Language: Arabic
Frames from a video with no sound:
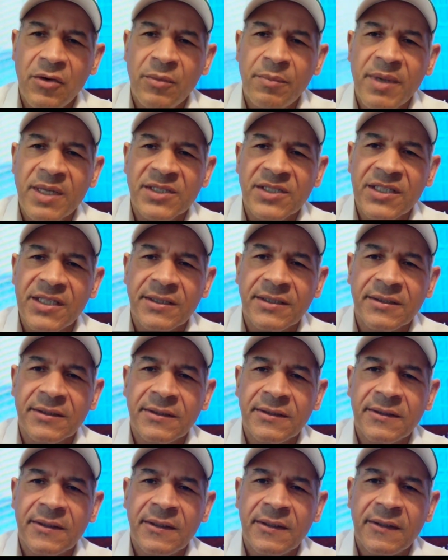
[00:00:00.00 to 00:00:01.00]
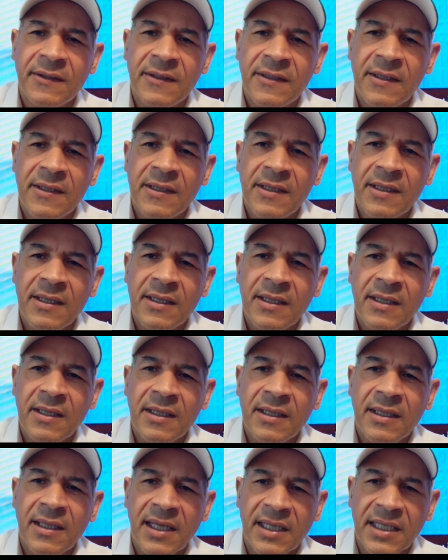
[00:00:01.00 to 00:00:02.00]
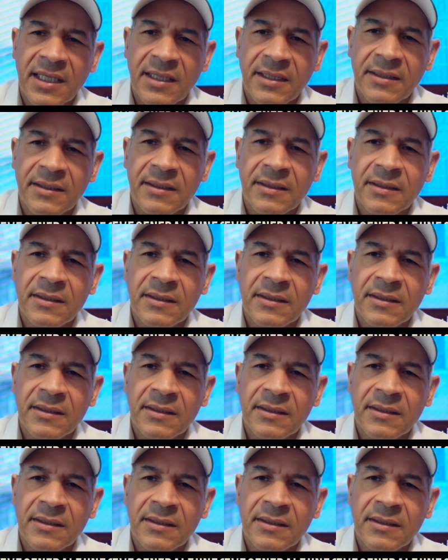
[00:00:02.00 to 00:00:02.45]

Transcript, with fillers: بسيط لكن